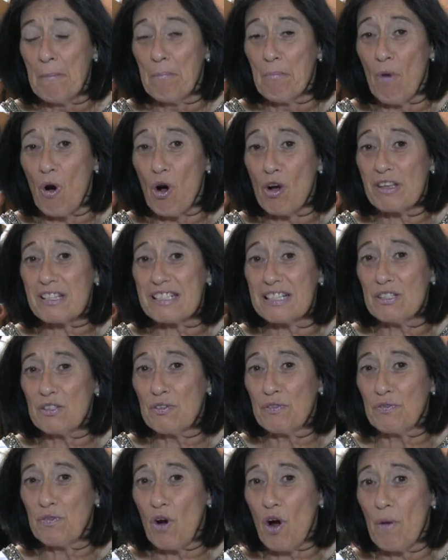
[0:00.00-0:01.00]
mostra de
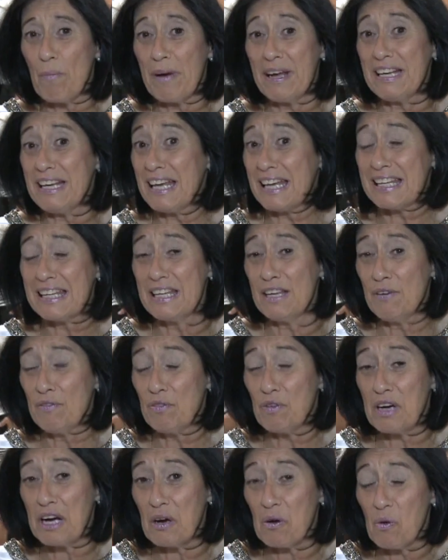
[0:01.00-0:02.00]
forma
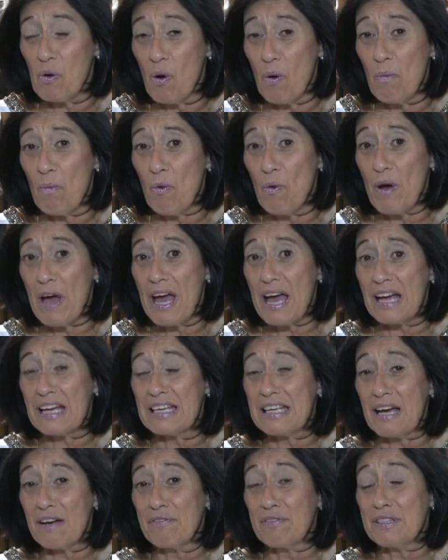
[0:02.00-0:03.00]
inequívoca como é
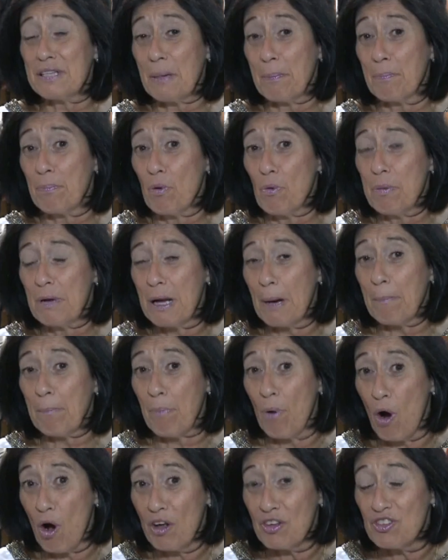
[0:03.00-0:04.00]
que a vida pública
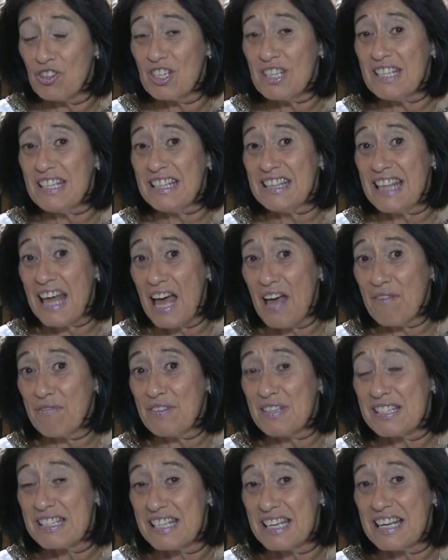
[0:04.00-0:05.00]
pode e
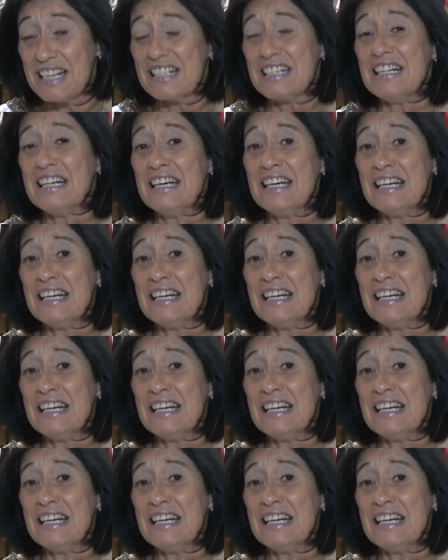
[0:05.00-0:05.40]
deve ser